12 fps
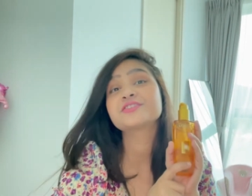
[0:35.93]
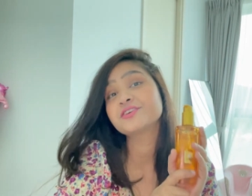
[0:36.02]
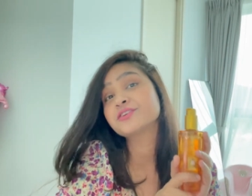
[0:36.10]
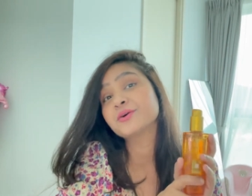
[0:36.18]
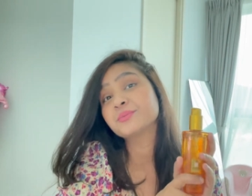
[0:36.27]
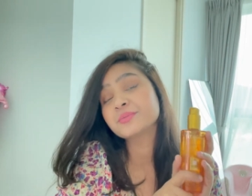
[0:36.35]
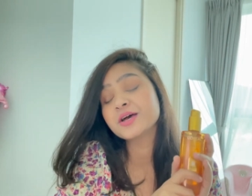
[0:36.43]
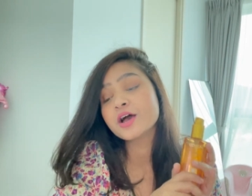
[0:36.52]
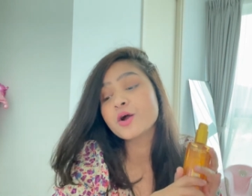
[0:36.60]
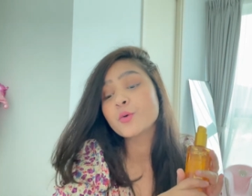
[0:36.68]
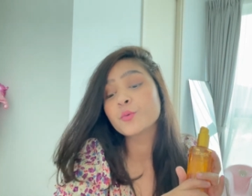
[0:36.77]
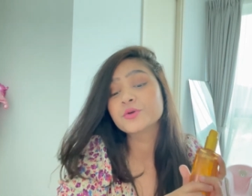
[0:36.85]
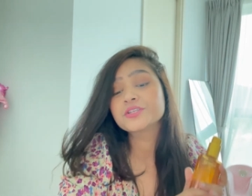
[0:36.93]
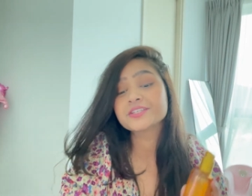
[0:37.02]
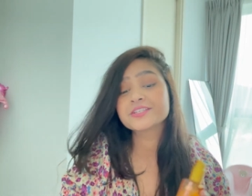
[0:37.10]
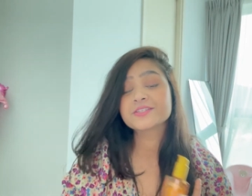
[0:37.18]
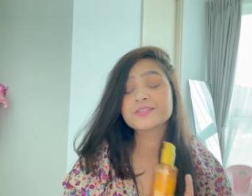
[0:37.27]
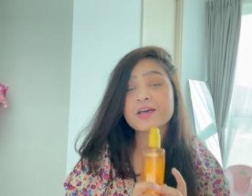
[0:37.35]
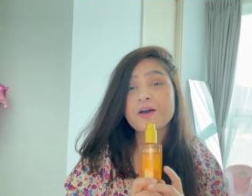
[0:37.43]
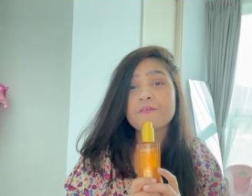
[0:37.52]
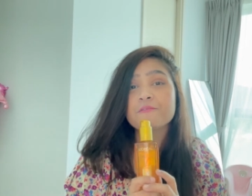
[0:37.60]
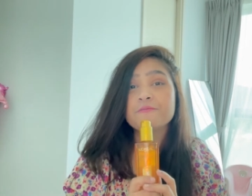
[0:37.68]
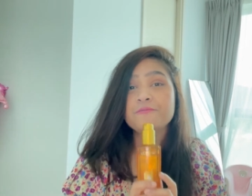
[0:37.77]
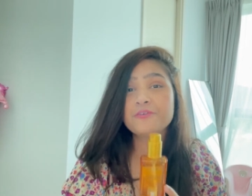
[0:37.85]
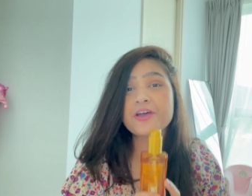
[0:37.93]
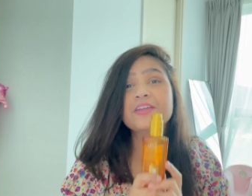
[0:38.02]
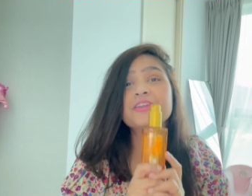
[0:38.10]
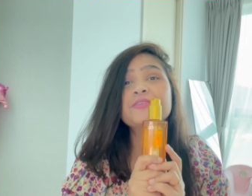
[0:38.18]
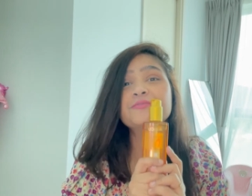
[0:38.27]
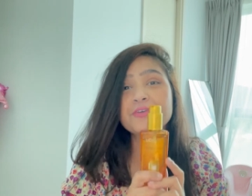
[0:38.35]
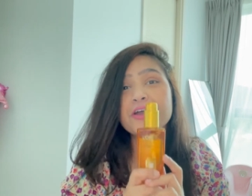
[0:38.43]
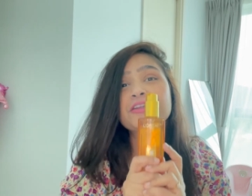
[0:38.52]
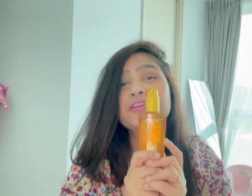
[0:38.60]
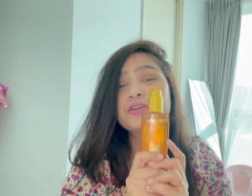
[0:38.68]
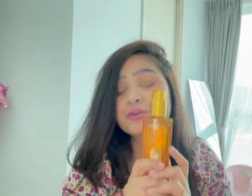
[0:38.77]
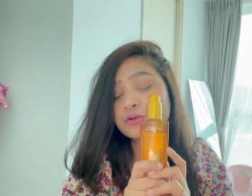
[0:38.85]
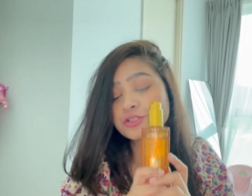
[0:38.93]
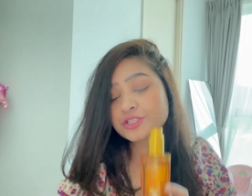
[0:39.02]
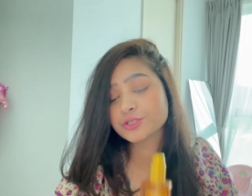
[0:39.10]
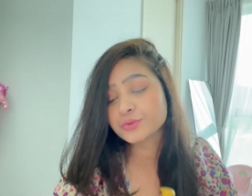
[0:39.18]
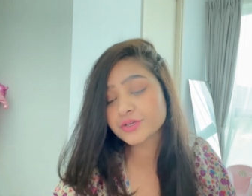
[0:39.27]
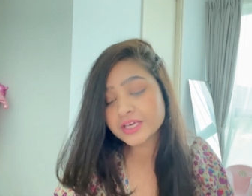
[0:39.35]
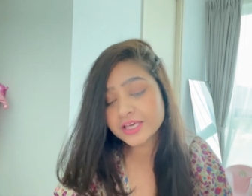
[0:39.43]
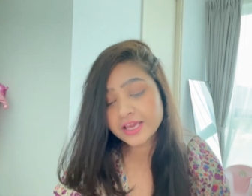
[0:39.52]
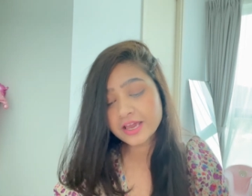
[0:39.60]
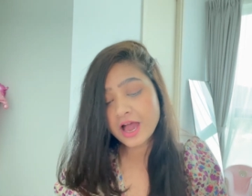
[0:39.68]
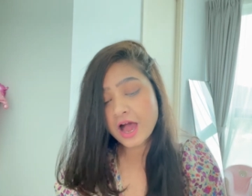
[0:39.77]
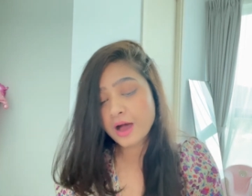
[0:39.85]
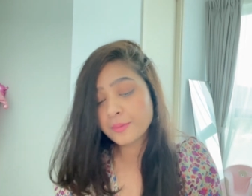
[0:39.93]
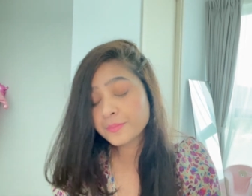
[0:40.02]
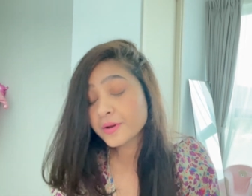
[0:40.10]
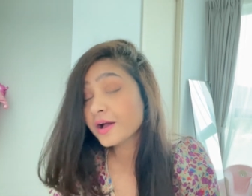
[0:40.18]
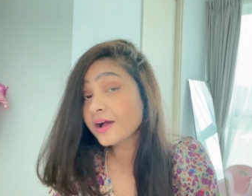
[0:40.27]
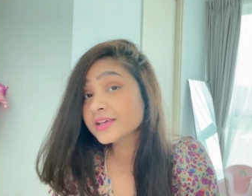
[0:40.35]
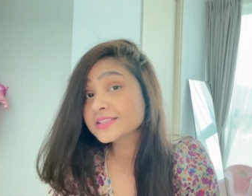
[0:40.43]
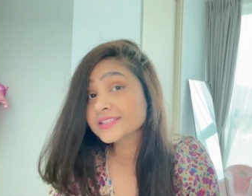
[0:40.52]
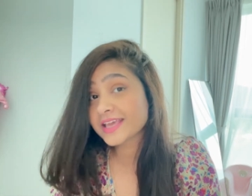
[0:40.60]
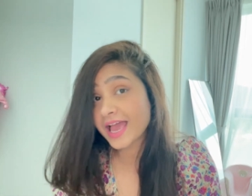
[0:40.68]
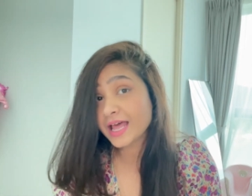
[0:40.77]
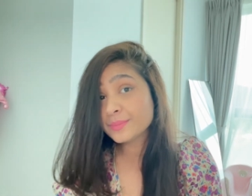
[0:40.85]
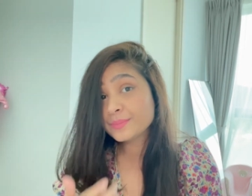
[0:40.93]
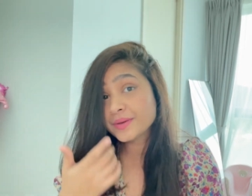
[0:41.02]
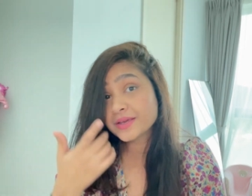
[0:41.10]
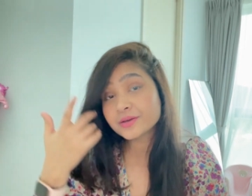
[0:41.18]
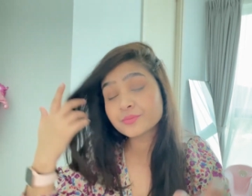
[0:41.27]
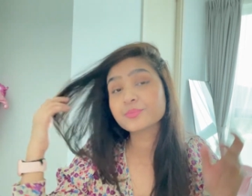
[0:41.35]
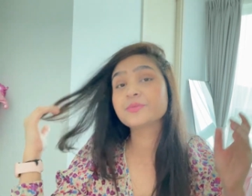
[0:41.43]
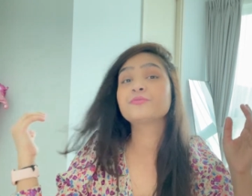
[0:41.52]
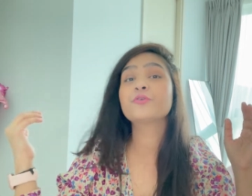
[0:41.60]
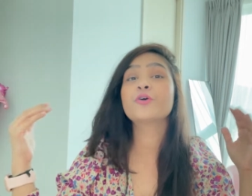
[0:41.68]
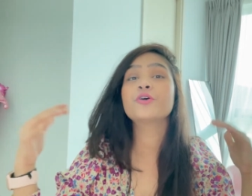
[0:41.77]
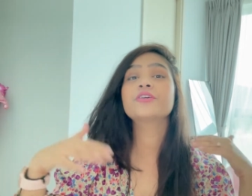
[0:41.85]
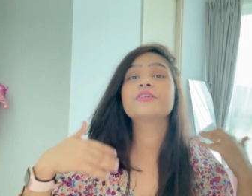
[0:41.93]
सिरम विच इज़ वेरी वेरी गुड क्योंकि ये आप स्कैल्प पे बिफोर